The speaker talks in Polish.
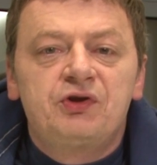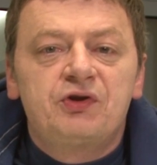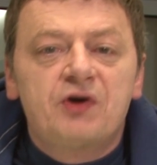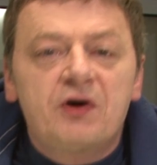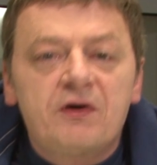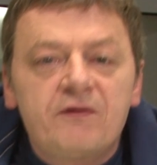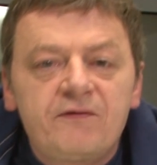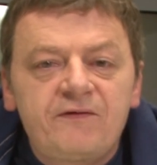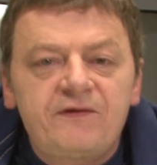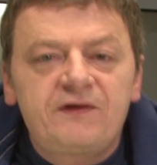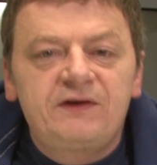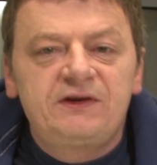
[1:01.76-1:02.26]

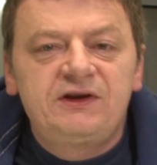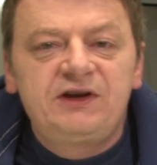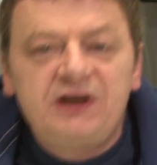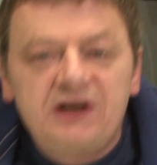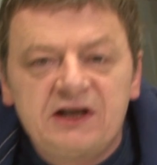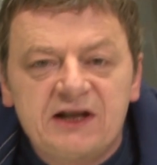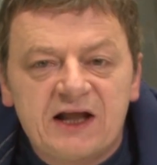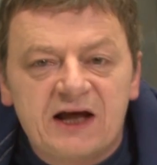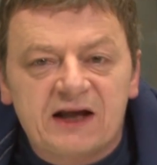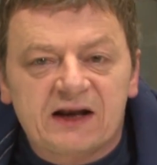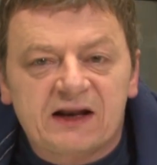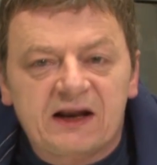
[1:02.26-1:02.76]
Nowy
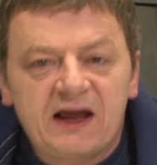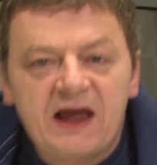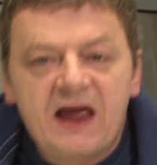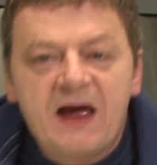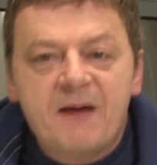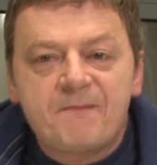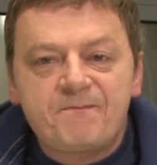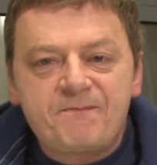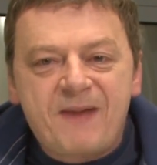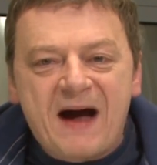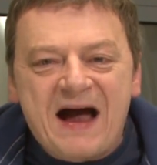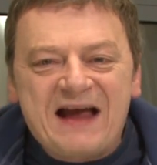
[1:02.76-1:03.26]
Dealer.
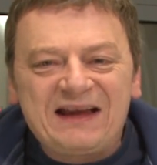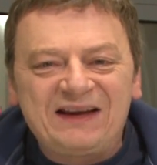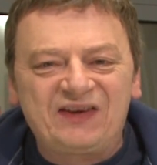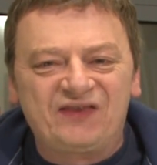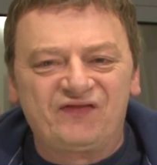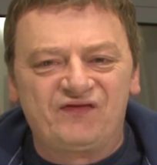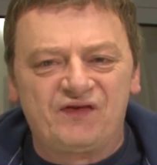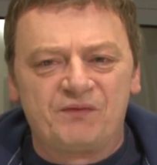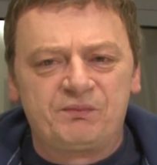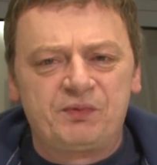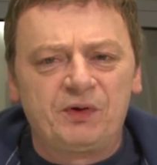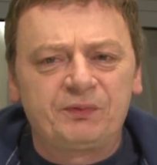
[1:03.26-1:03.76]

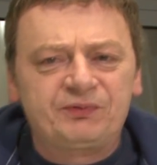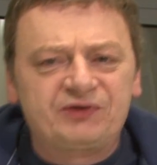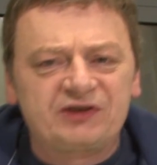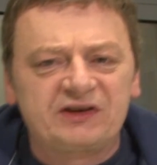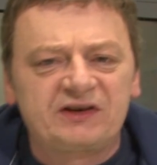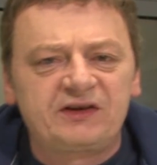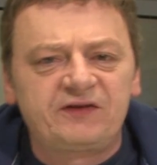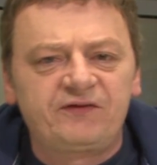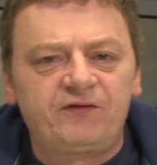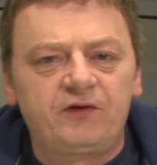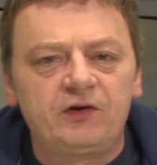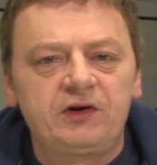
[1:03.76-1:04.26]
Państwo
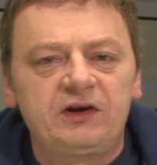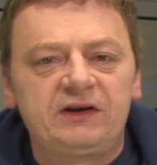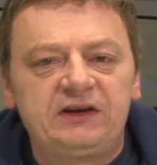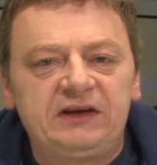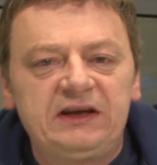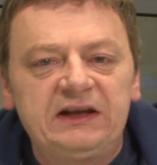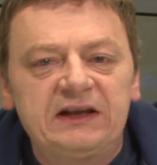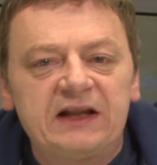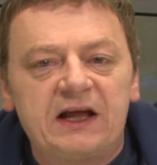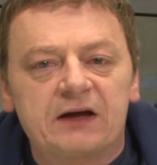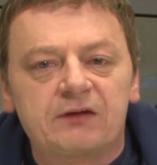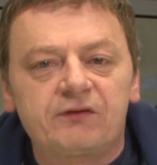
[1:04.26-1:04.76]
poprzez swoich
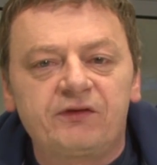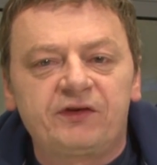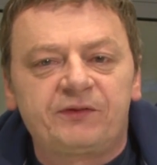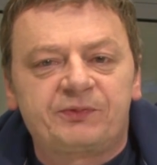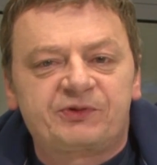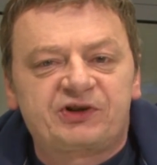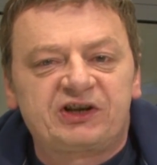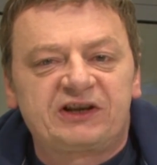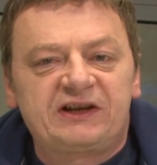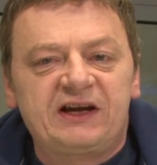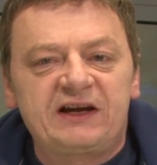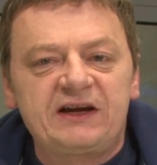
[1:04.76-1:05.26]
dealerów
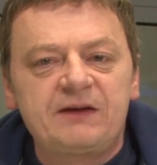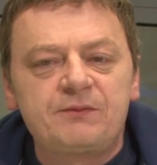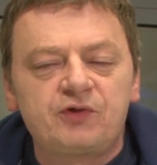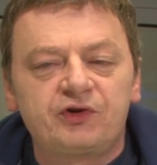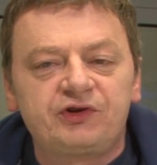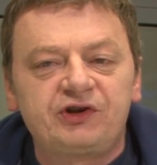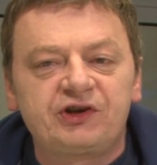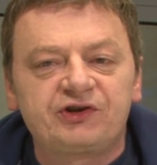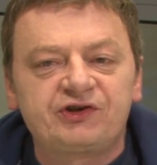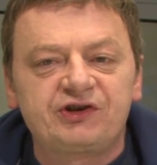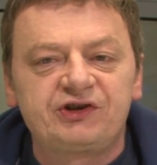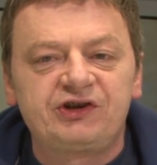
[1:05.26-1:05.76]
sprzedaje
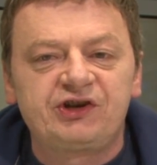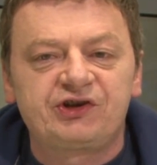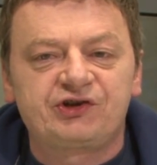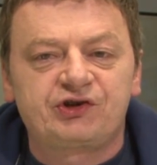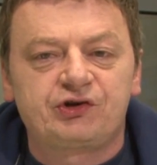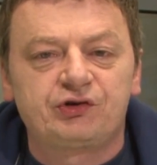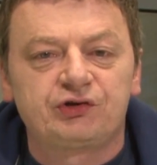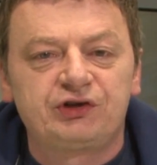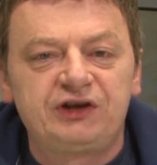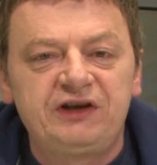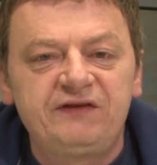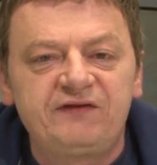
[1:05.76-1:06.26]
młodzieży
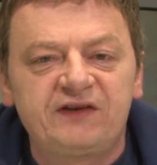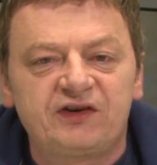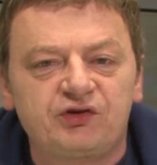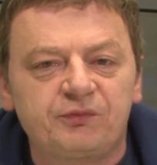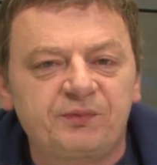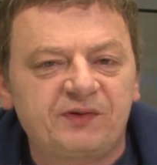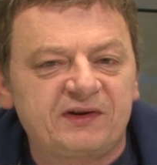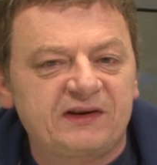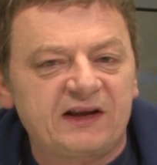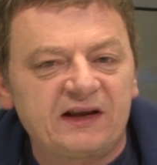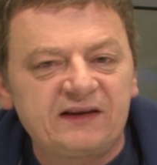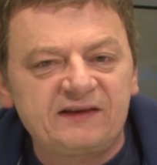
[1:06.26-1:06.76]
nieszkodliwe
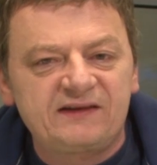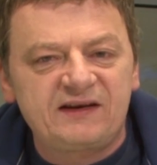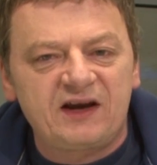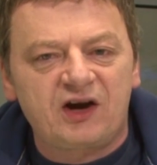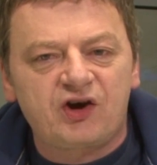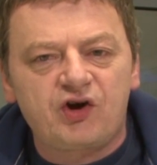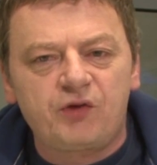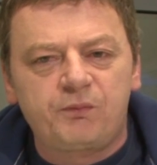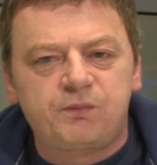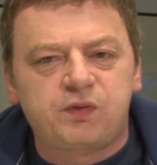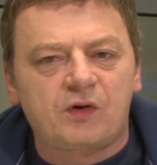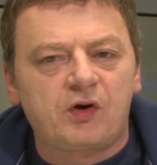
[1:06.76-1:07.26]
substancje
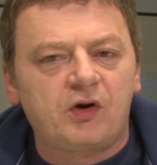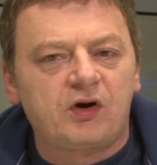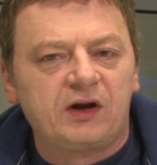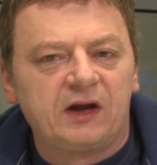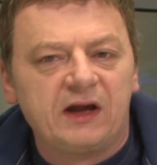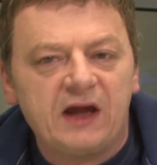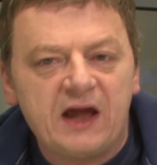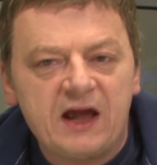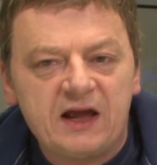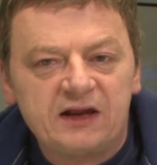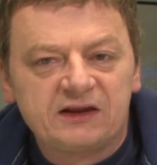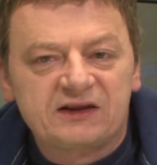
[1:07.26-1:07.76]
jako
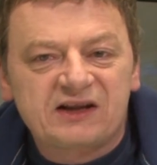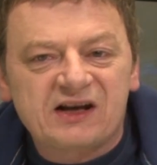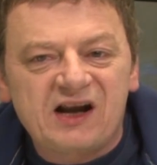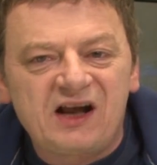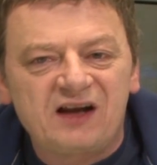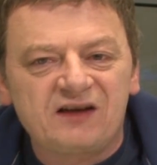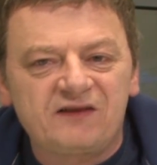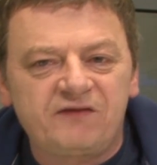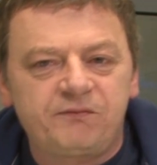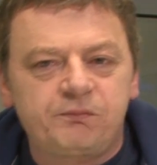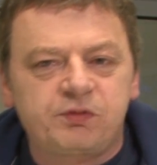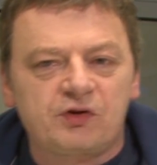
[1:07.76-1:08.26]
prochy.
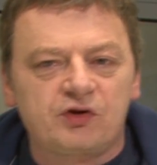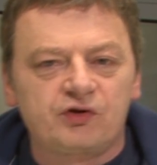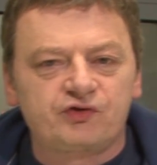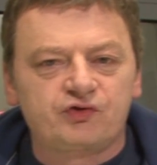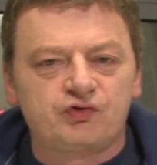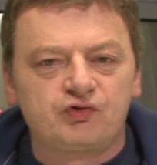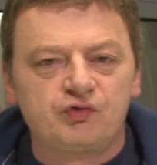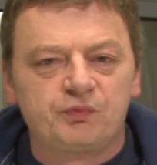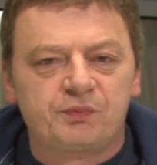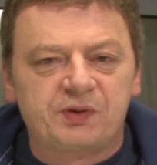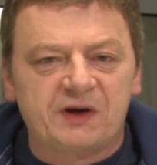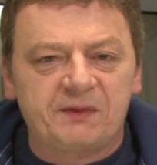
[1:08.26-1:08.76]
Tran w
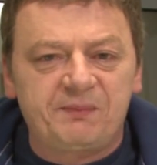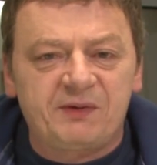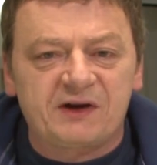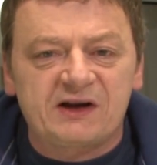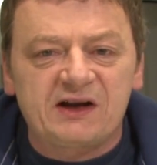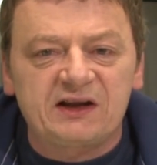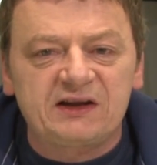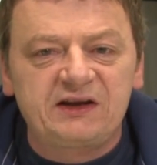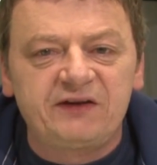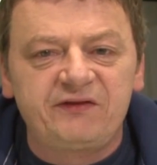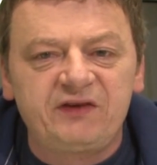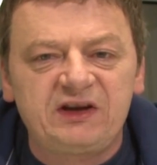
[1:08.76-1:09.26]
proszku,
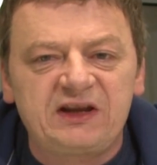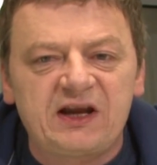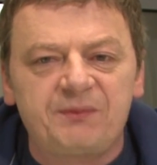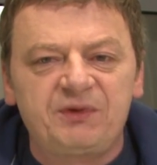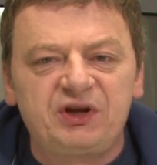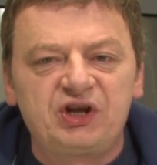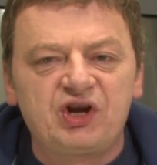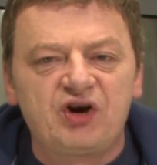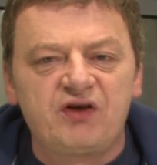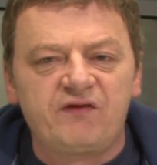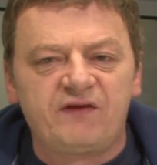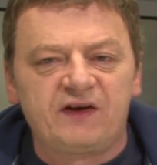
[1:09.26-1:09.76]
preparaty
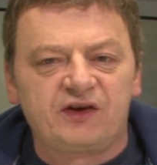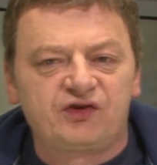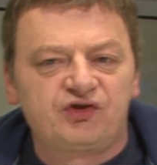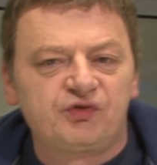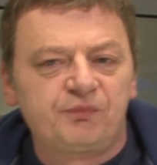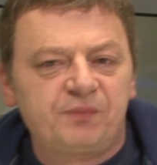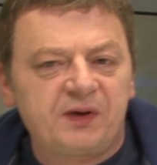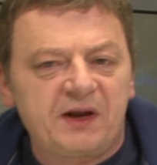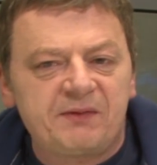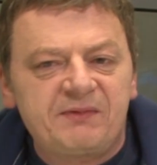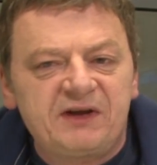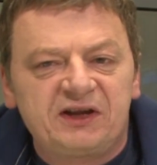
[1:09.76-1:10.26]
witaminowe,
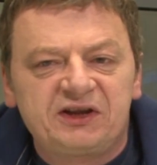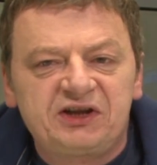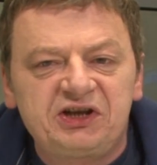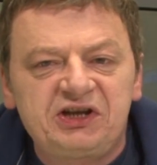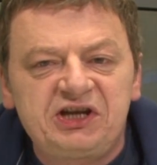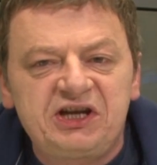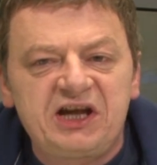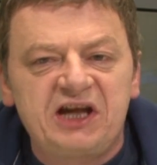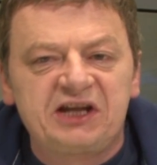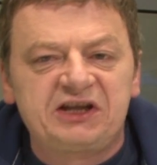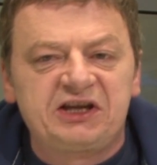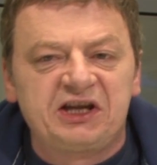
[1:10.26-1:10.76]
suplementy
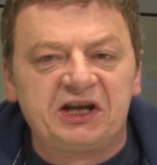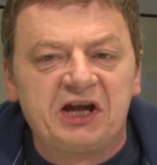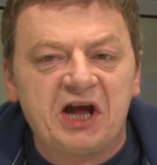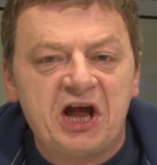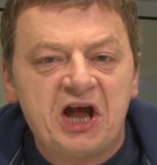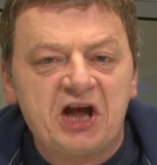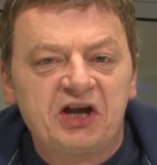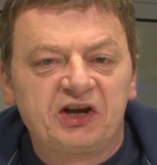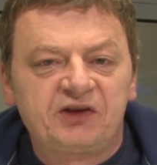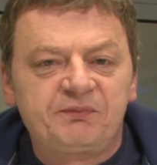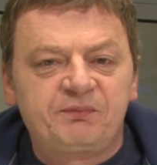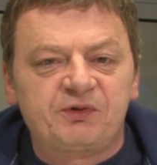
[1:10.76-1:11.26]
diety,
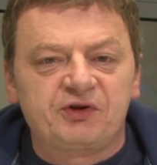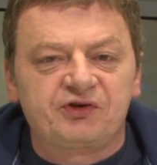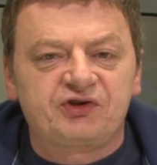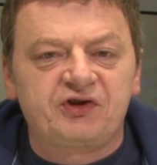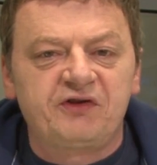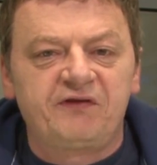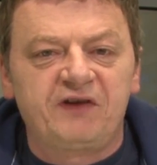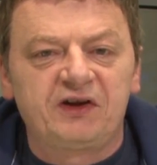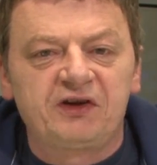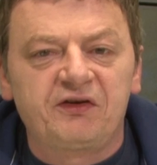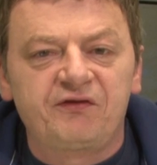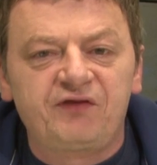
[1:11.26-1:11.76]

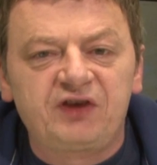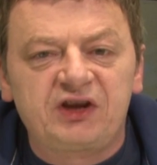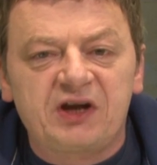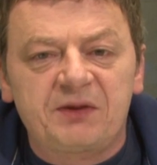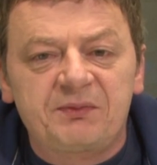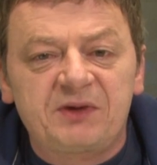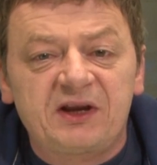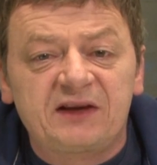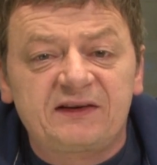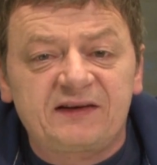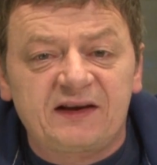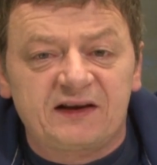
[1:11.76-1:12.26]
sproszkowaną
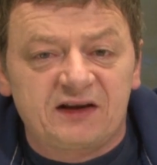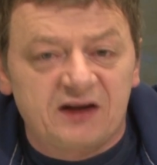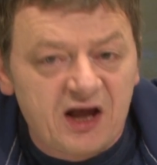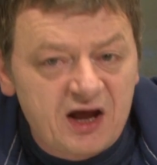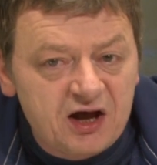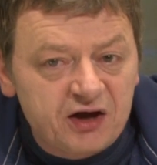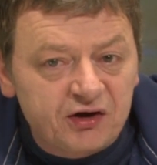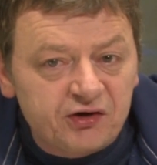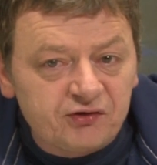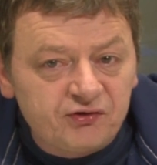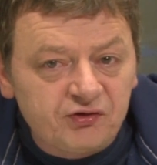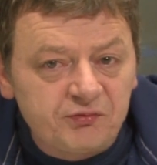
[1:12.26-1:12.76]
witaminę C.
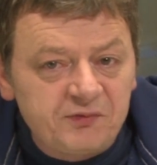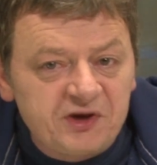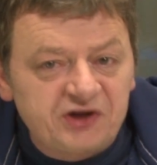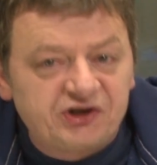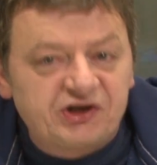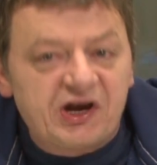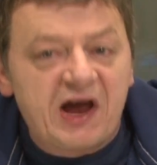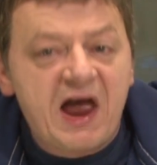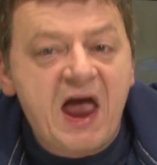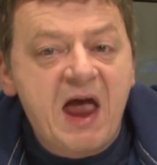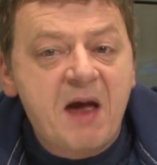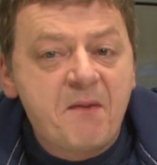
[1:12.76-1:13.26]

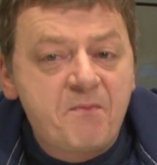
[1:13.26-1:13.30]
Rozumiecie?